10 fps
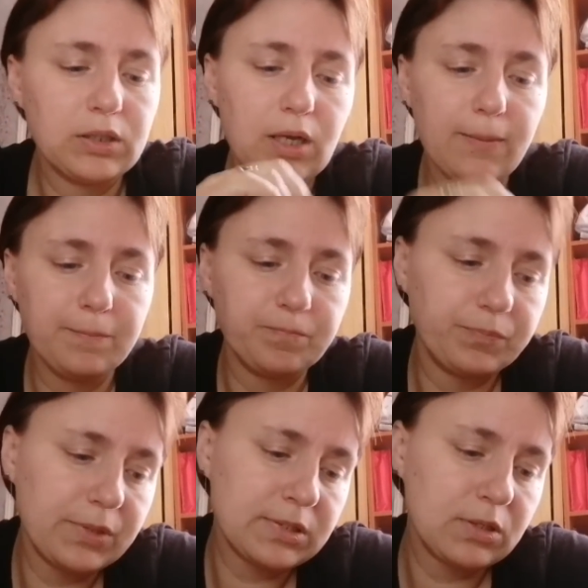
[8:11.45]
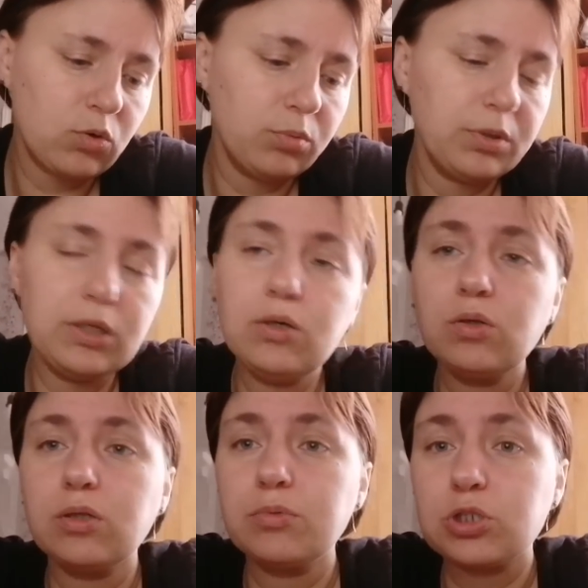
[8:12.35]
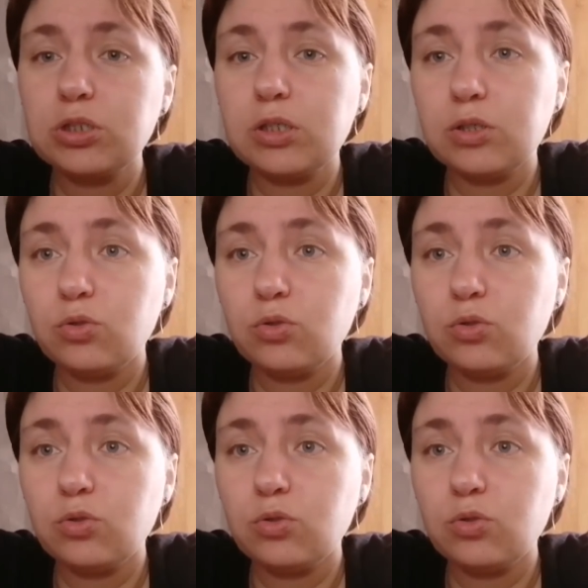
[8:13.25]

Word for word: Когда знакомые едет на машине,